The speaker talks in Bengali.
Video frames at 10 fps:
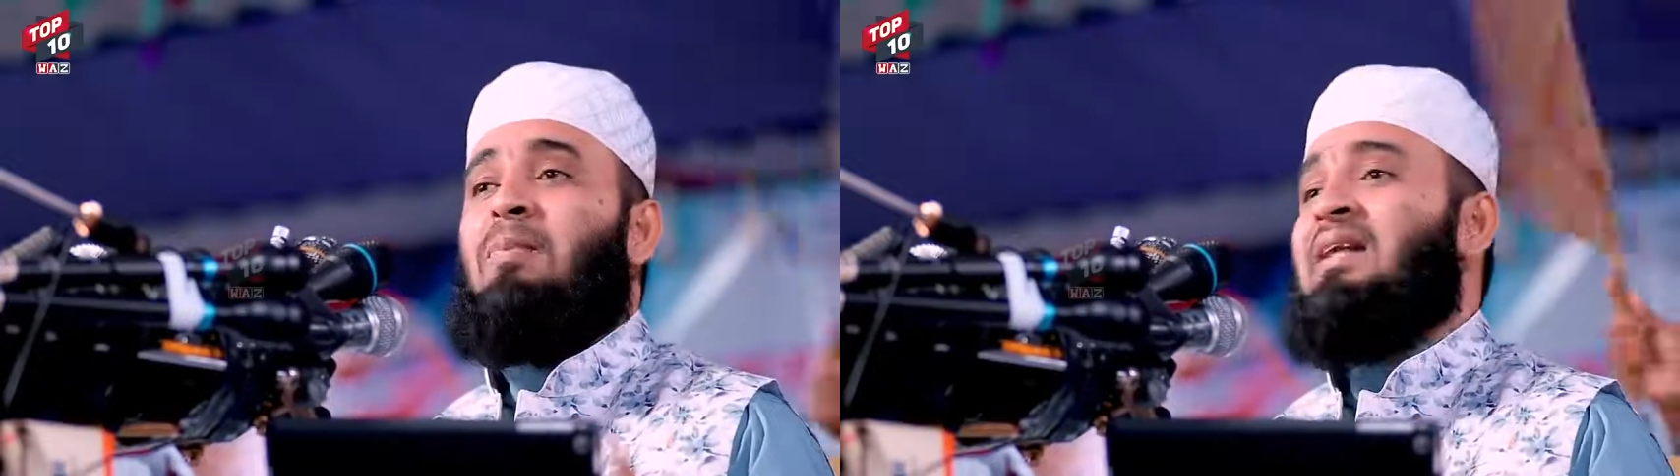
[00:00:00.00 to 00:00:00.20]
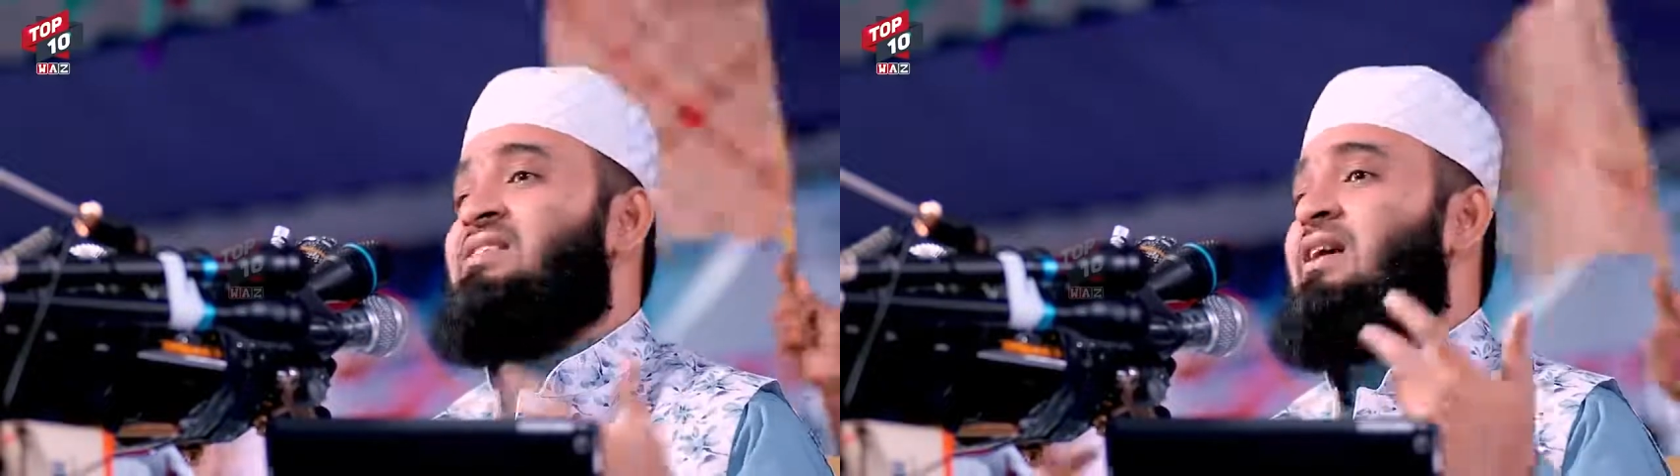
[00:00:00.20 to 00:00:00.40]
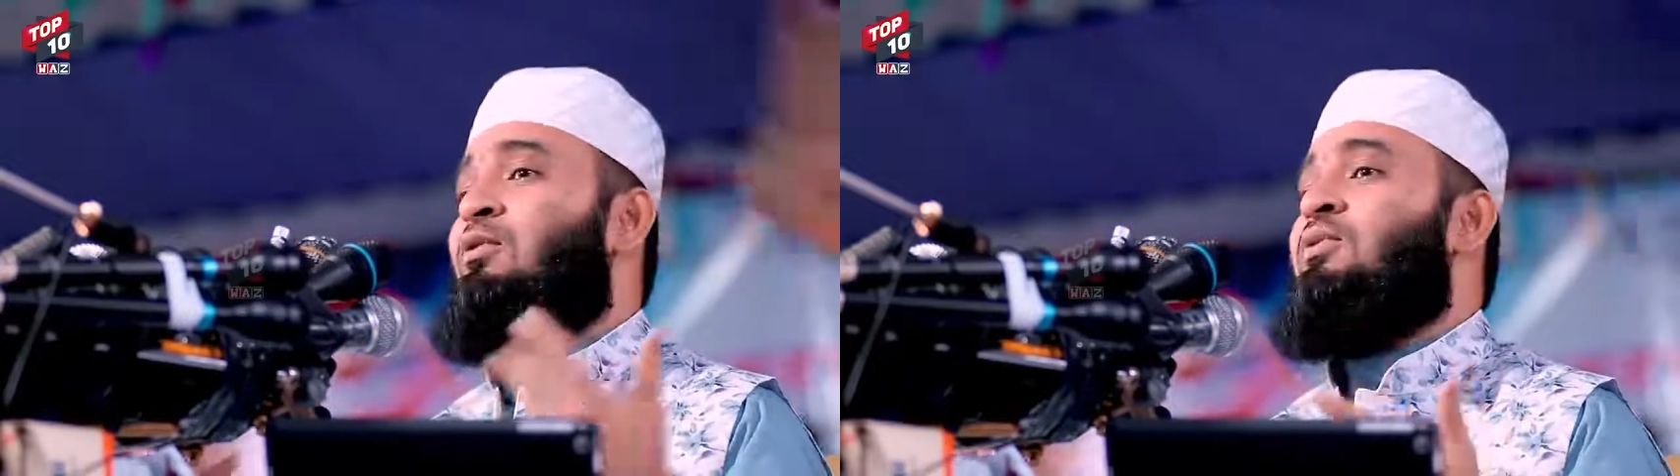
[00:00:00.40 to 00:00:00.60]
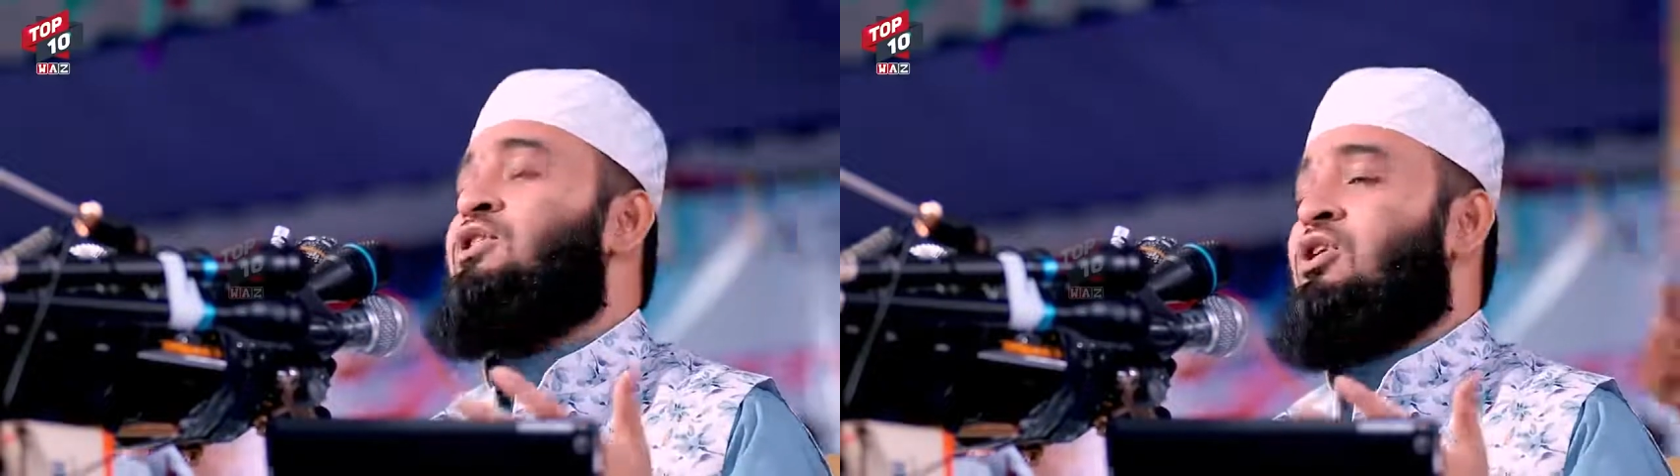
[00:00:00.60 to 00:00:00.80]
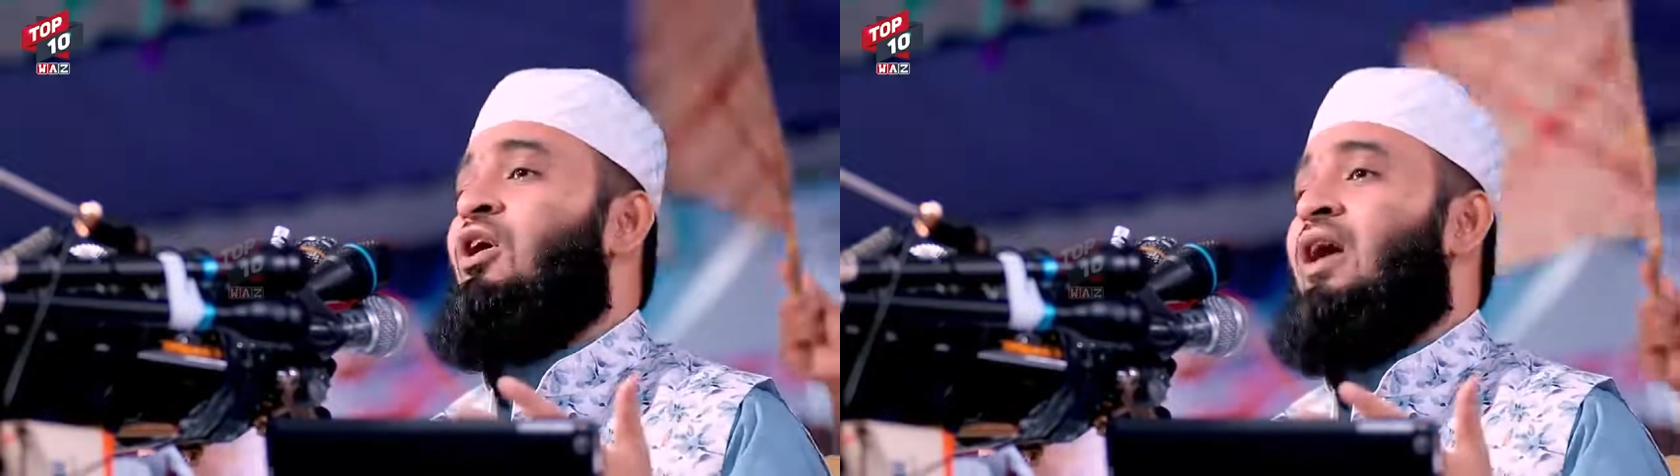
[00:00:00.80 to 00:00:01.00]
বাচ্চা
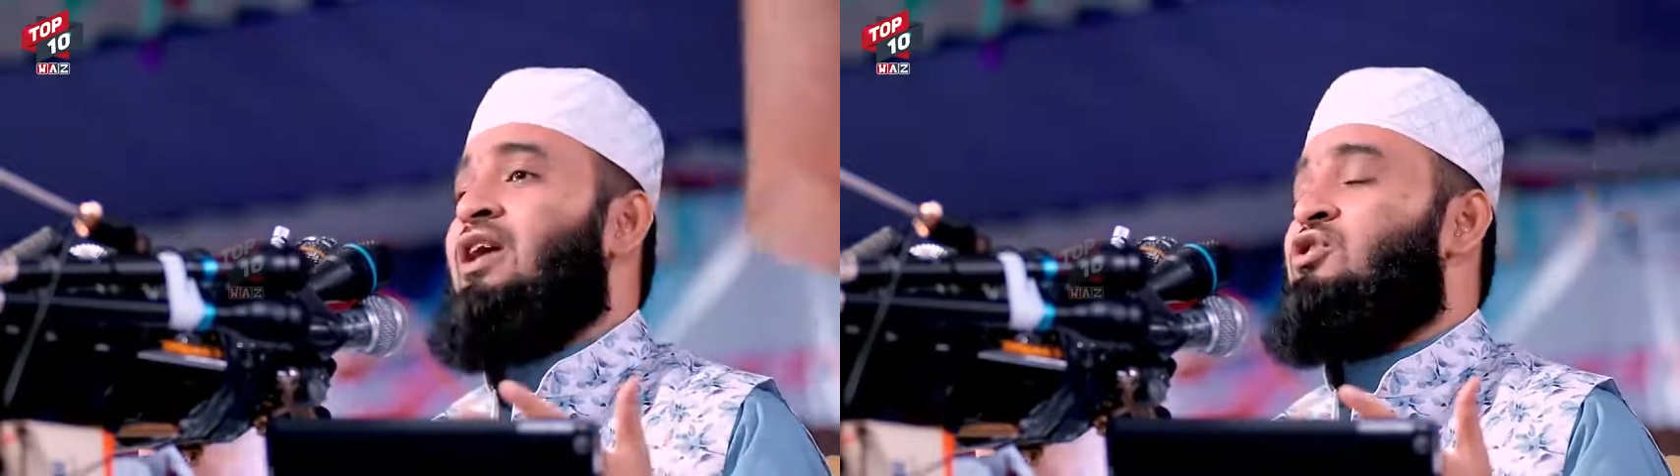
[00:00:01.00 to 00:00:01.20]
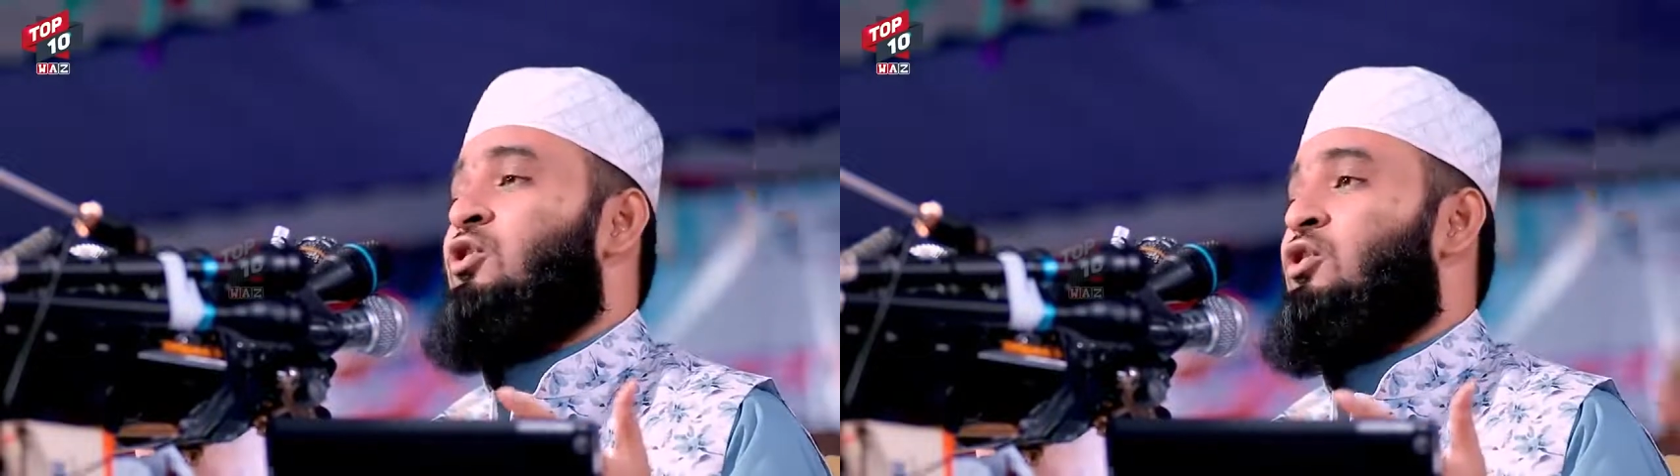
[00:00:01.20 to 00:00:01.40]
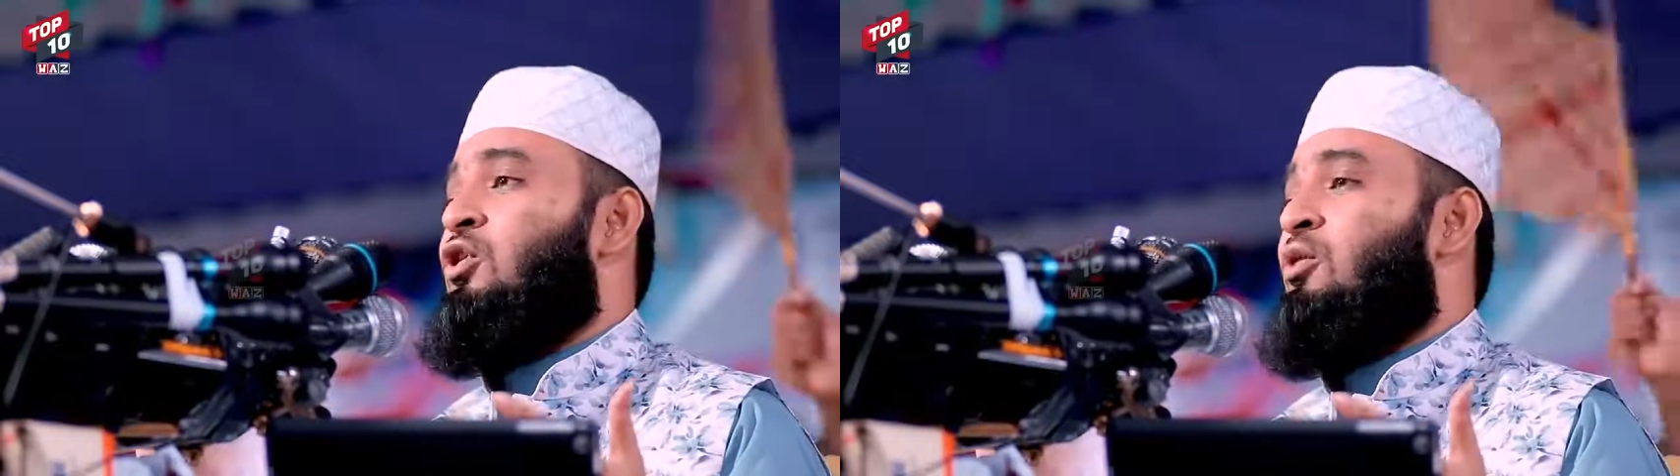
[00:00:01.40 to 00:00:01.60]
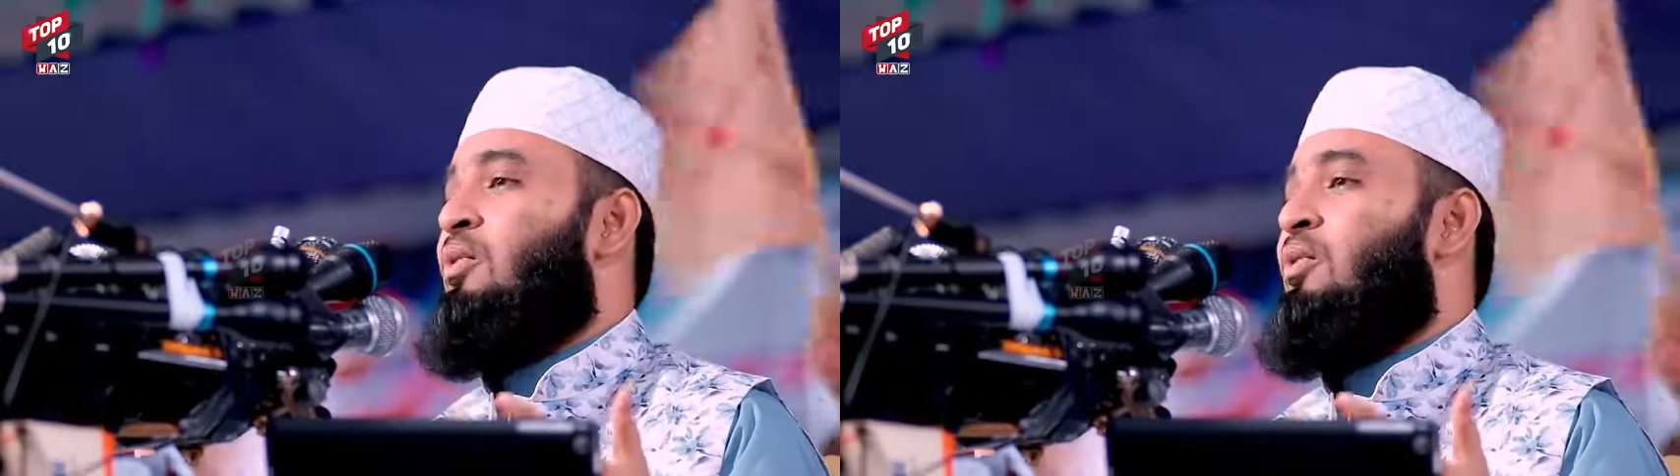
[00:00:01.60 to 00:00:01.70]
ভূমিষ্ঠ হওয়ার জন্য